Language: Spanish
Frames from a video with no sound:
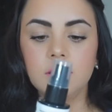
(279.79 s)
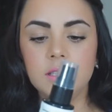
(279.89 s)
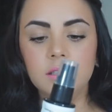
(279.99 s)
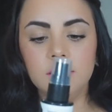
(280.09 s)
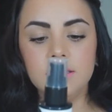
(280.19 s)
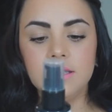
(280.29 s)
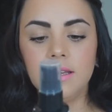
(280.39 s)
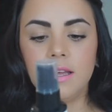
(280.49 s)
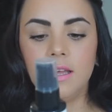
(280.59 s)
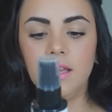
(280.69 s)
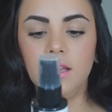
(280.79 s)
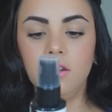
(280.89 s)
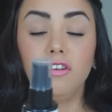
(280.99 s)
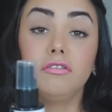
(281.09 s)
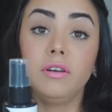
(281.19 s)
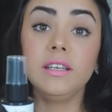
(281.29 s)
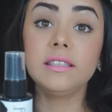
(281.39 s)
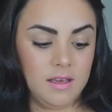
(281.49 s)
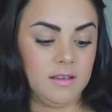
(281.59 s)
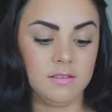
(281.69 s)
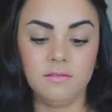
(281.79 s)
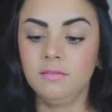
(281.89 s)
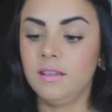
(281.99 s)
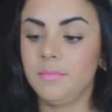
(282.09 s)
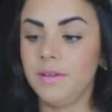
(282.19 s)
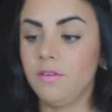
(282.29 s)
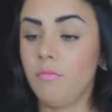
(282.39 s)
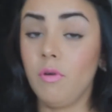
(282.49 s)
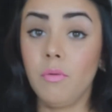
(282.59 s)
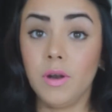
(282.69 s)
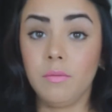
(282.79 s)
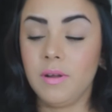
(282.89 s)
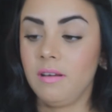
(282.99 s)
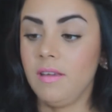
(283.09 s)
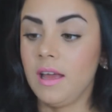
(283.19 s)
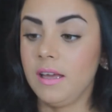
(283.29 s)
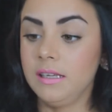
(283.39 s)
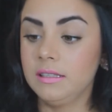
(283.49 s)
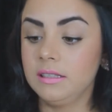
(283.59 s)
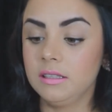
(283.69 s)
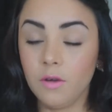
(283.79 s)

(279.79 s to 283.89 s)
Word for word: Sí, dice que no freeze y es un tamaño muy bueno para viajes.